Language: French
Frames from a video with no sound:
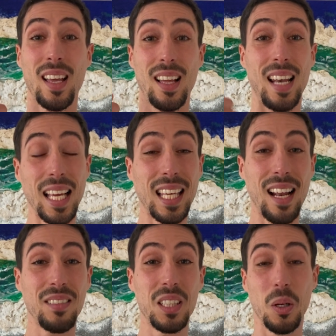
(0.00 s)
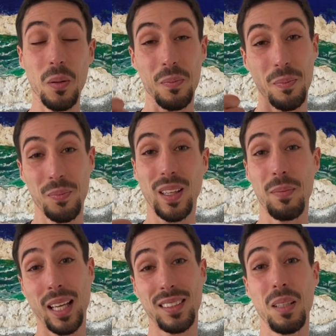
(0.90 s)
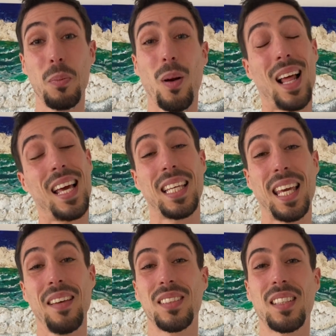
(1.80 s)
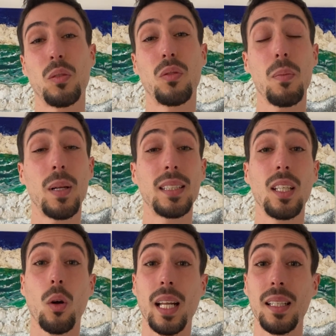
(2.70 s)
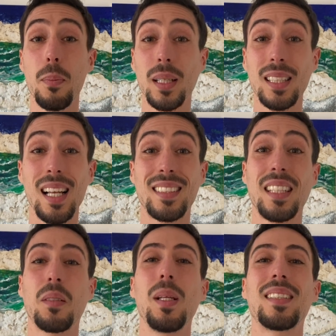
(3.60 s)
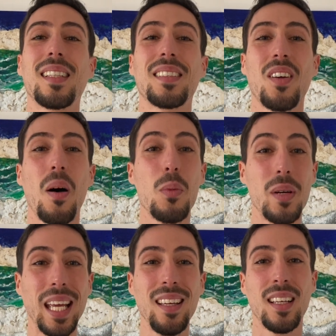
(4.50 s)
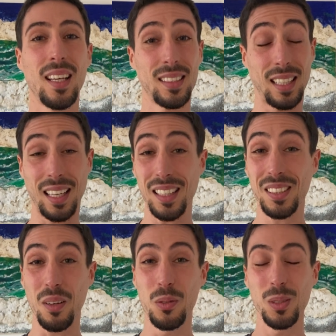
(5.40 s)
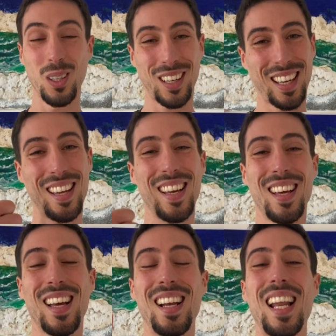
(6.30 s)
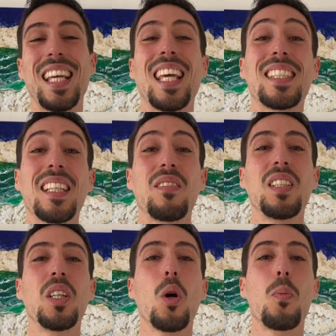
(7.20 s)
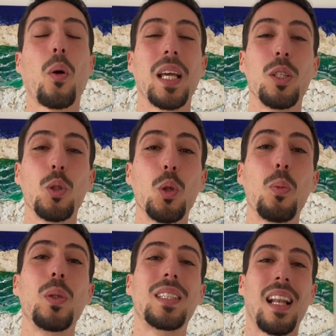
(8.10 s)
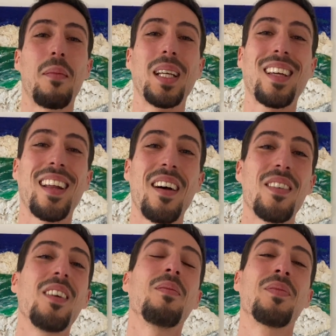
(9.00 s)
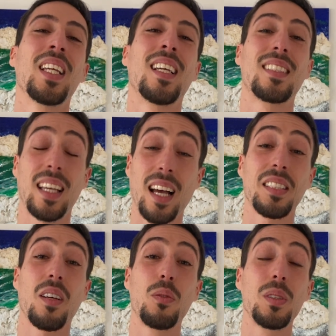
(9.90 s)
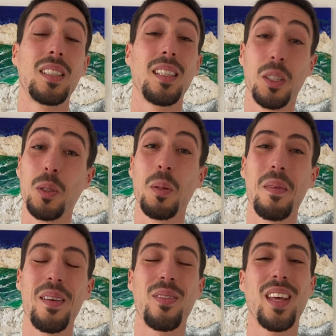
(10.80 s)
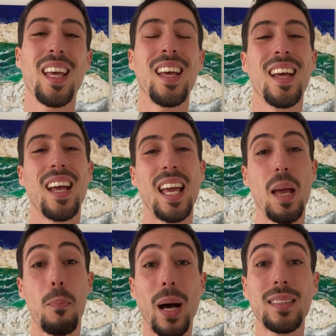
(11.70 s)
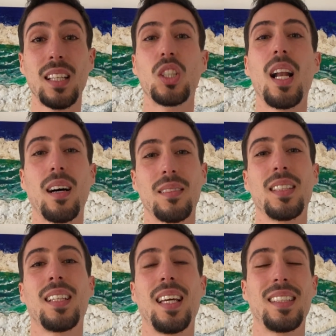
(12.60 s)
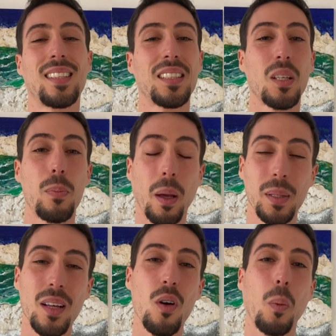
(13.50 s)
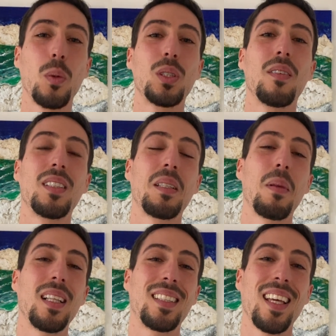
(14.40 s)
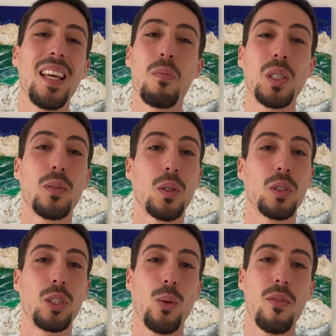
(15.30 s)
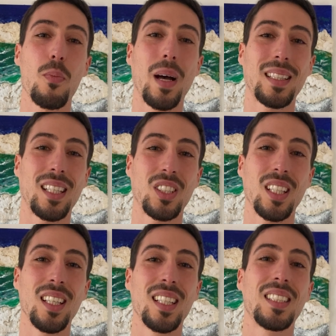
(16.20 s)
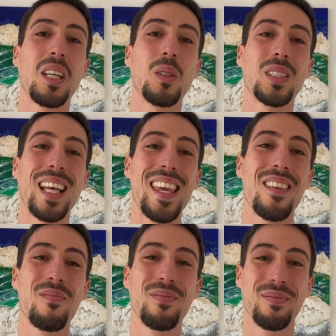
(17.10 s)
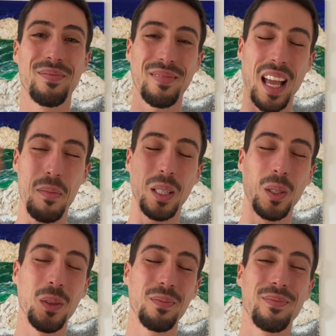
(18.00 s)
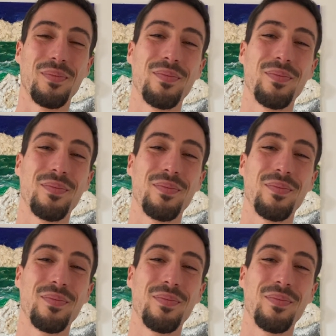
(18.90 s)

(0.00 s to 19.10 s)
liker la vidéo, Merci pour la liker, ça nous fait plaisir. On a dépassé les 7500 abonnés, c'est grâce à vous. Donc, likez cette vidéo pour que YouTube puisse la mettre en avant. C'est grâce à vous si YouTube l'a fait et partagez-la. Et ça, ça permet d'avoir plus de visibilité. Et moi, je vais continuer à vous partager ces conseils. À bientôt!